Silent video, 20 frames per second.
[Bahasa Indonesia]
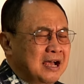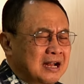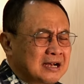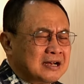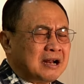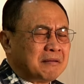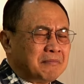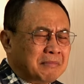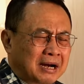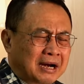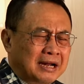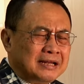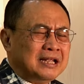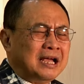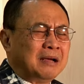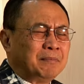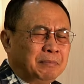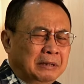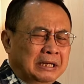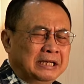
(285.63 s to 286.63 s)
dan mana
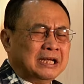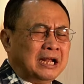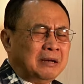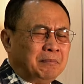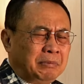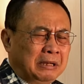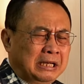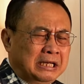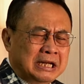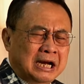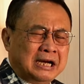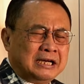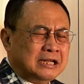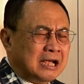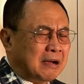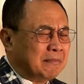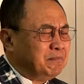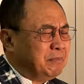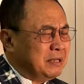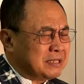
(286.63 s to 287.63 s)
yang pilihan-pilihan
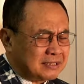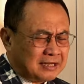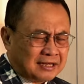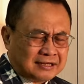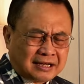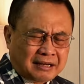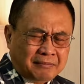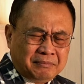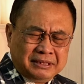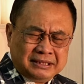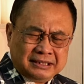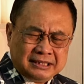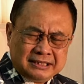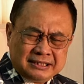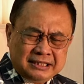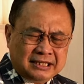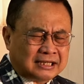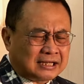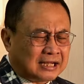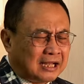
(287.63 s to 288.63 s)
yang bisa kami
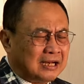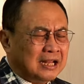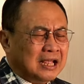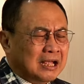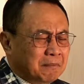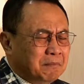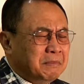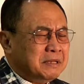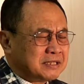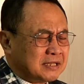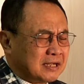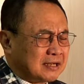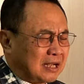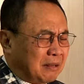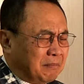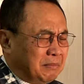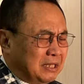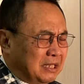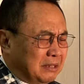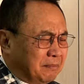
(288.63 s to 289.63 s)
sisihkan, bisa
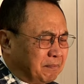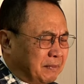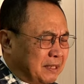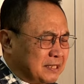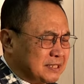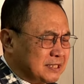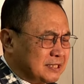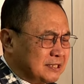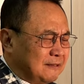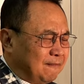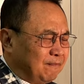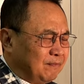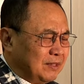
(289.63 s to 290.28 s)
kami lepas.